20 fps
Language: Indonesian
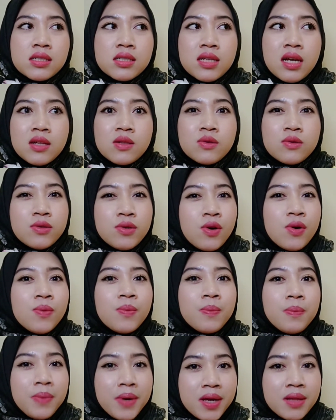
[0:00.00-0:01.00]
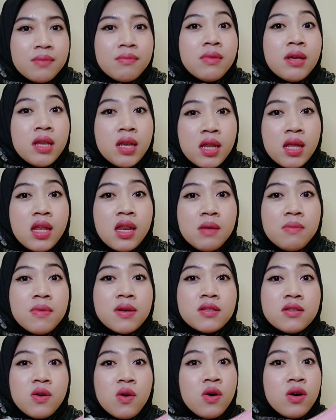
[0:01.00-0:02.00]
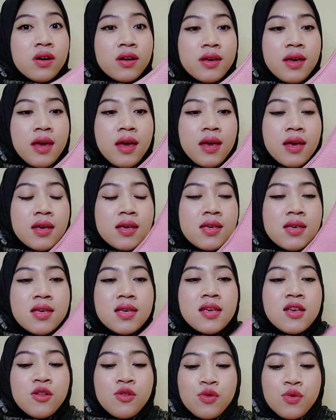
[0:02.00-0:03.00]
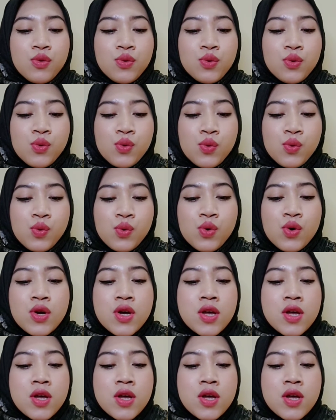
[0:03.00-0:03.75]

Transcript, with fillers: satu dompet mini ini masih oke okay, gitu